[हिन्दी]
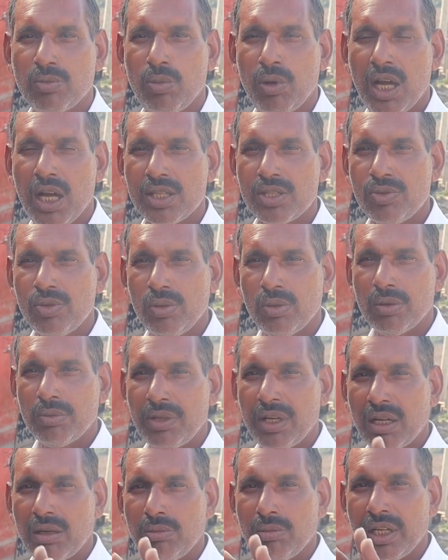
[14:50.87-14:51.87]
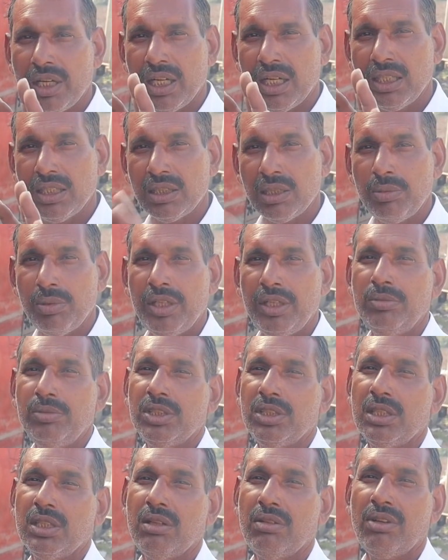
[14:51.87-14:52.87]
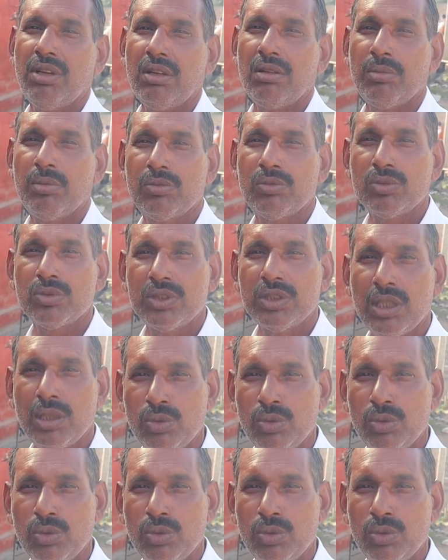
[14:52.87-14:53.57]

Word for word: पांचवी बार फार्म भरा ना तब एडमिशन का फार्म हम्म।